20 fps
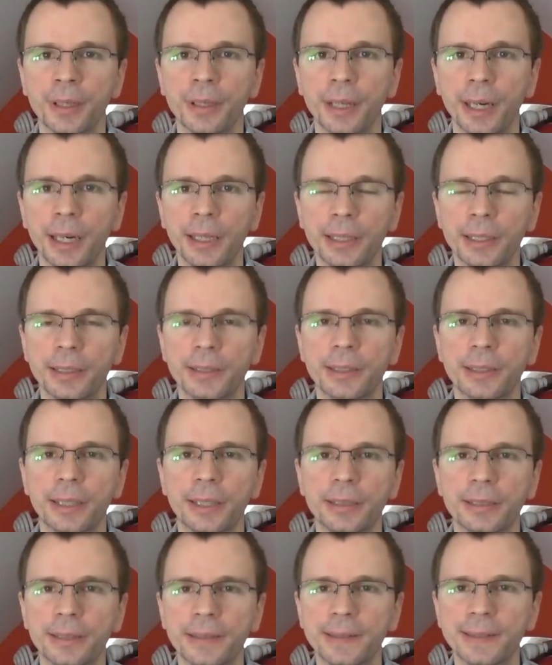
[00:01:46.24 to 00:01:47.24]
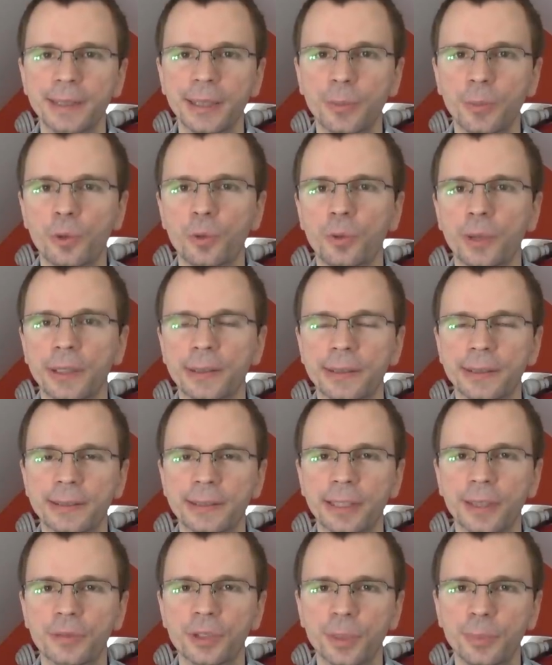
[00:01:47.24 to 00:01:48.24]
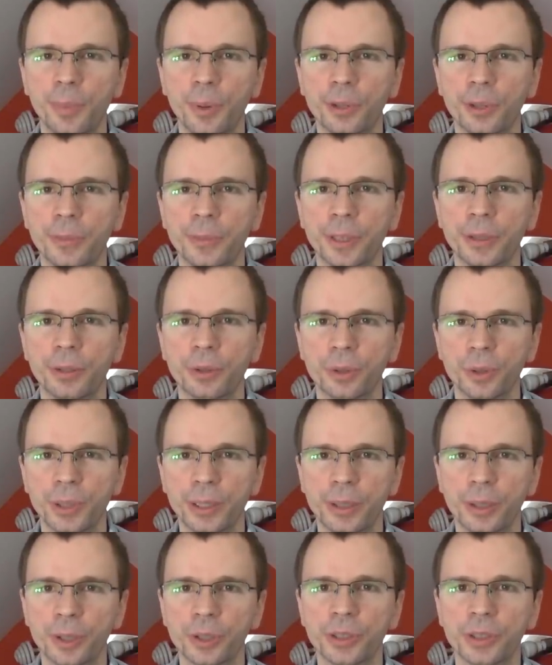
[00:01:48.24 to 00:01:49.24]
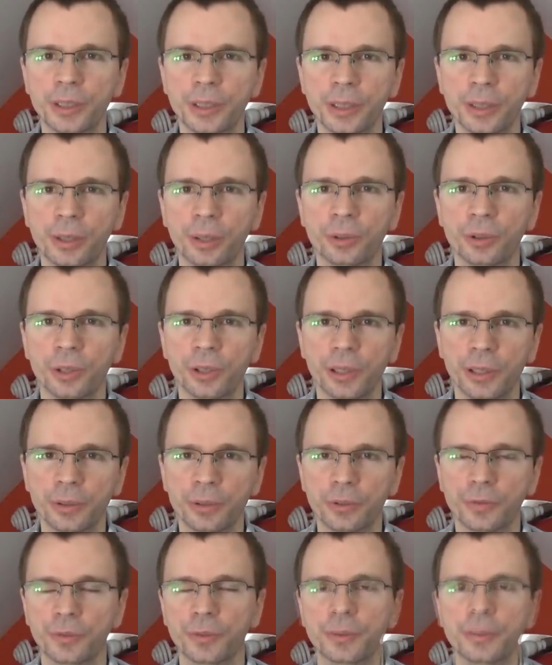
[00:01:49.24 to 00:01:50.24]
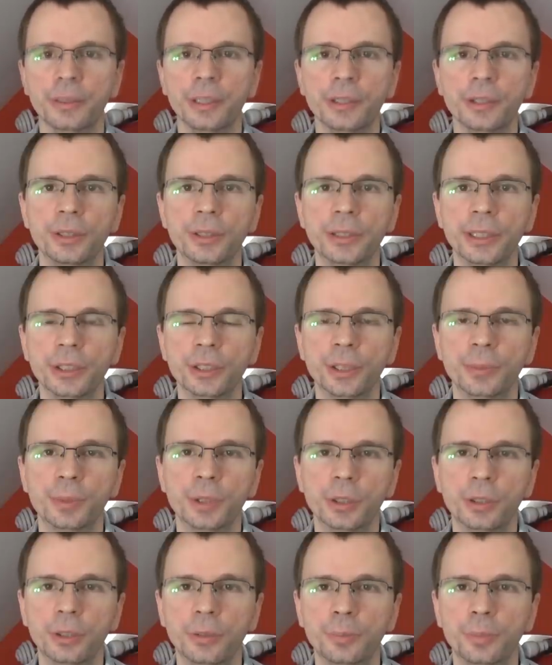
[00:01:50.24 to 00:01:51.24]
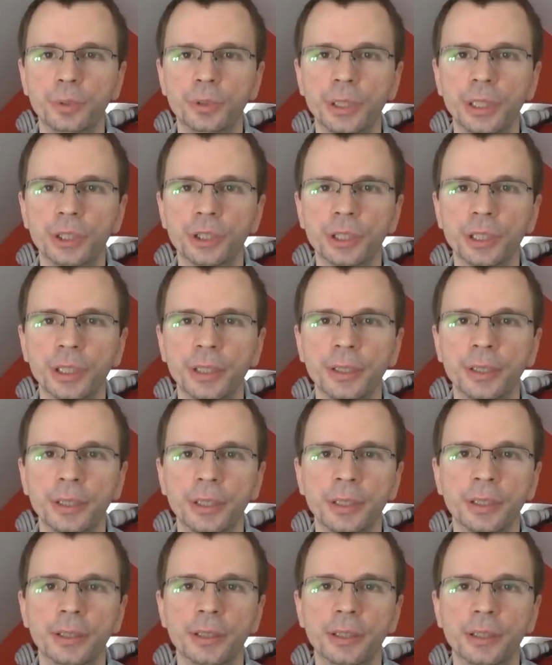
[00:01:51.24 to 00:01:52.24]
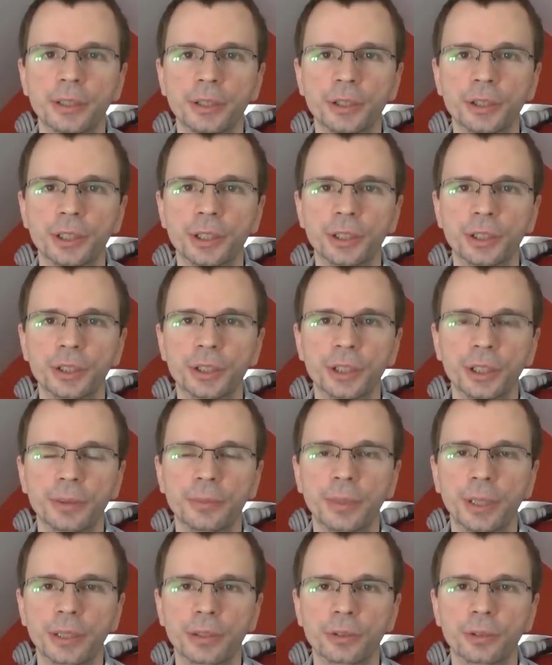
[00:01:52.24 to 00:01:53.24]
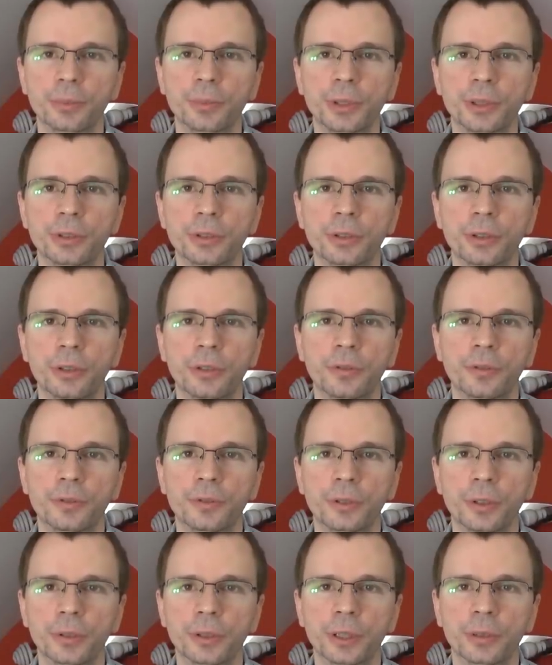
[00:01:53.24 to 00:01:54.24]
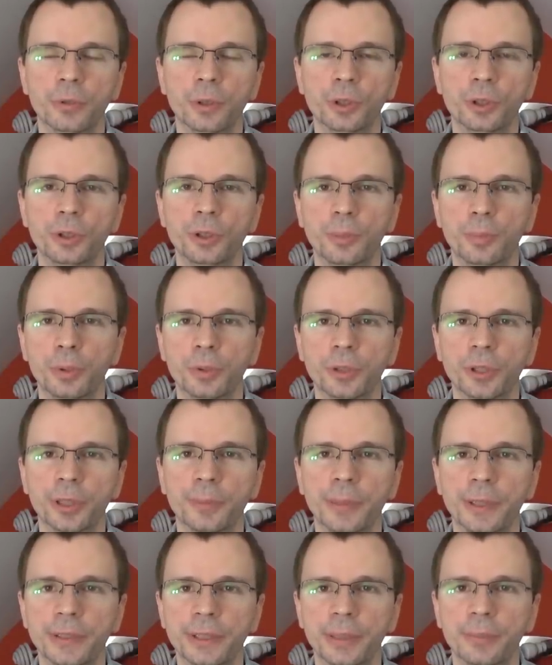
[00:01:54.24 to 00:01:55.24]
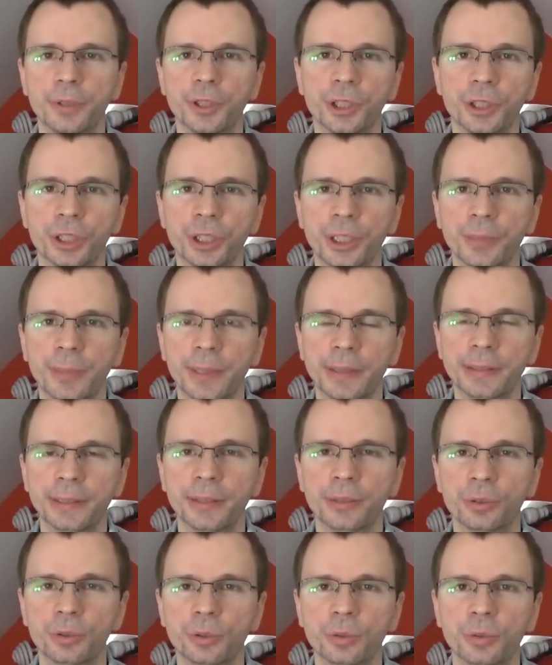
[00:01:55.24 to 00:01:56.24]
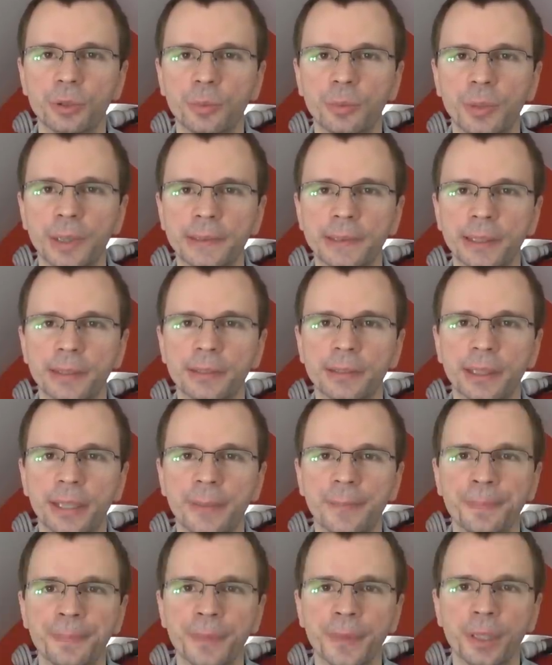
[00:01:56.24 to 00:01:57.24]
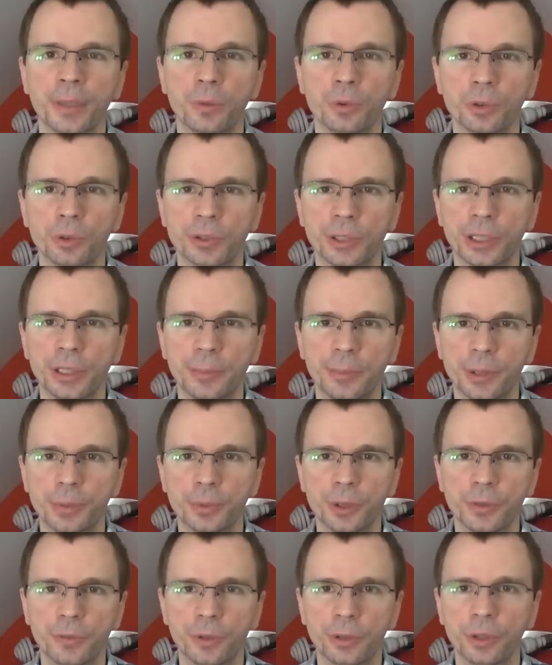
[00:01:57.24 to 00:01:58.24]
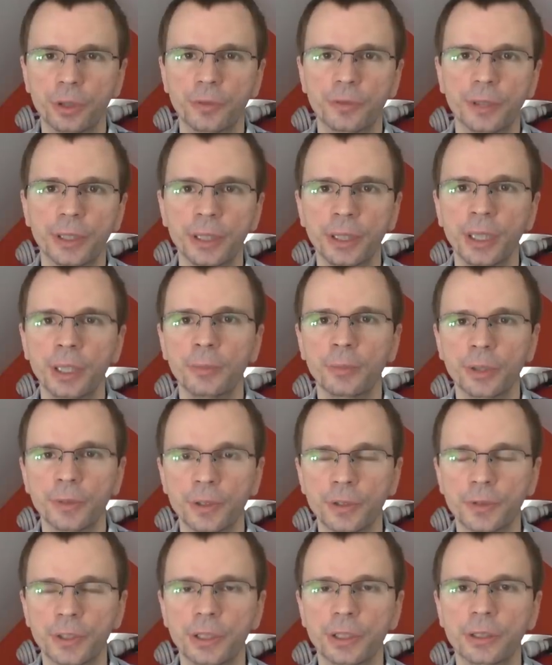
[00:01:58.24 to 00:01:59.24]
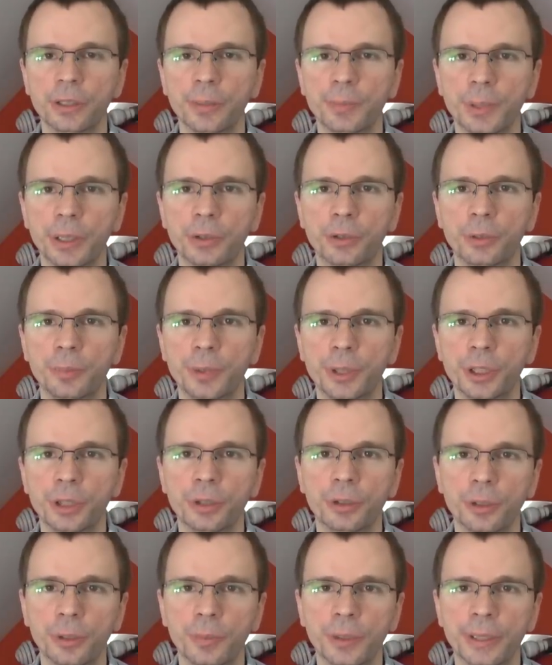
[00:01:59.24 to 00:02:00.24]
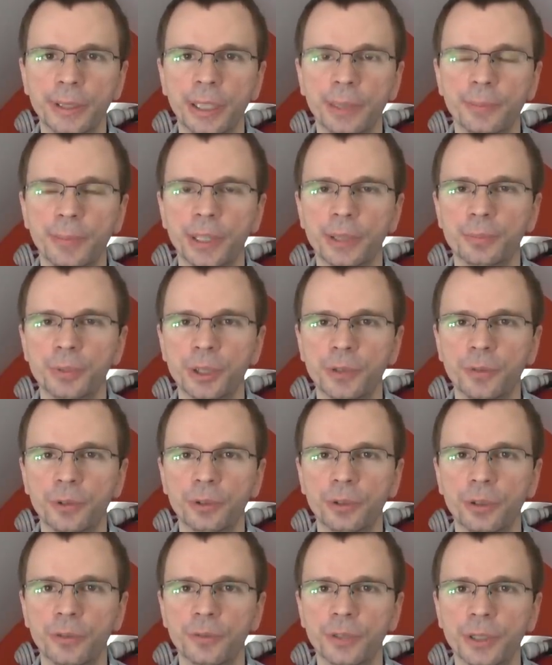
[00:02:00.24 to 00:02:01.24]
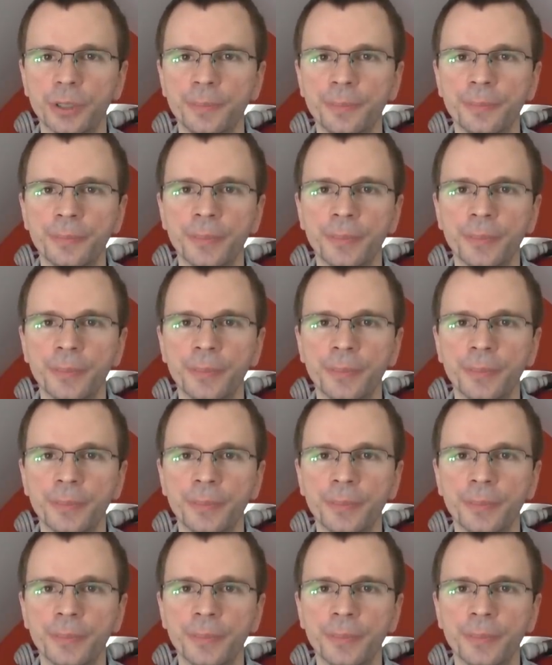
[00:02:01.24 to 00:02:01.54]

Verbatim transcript: ale generalnie sam układ jest zawsze podobny do któregoś z tych kontrolerów. Jeśli gracie przy komputerze, e, siedzicie bardzo blisko w odległości do 1,5 metra, myślę, że nie ma sensu dopłacać za urządzenie bezprzewodowe, ponieważ wtedy lepiej kupić dobry gamepad przewodowy.